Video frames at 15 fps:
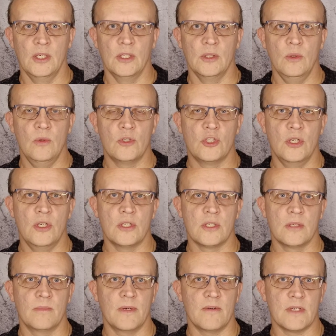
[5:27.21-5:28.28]
но и
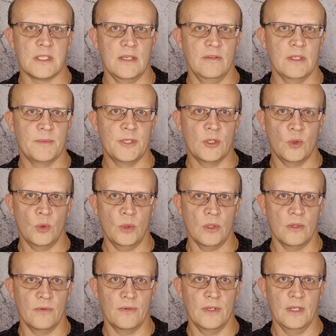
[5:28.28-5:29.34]
через православных
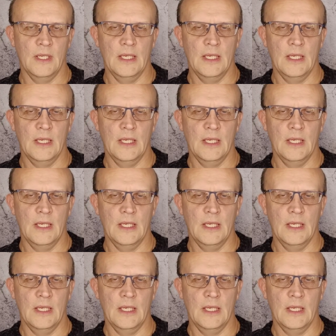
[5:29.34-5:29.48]
психологов.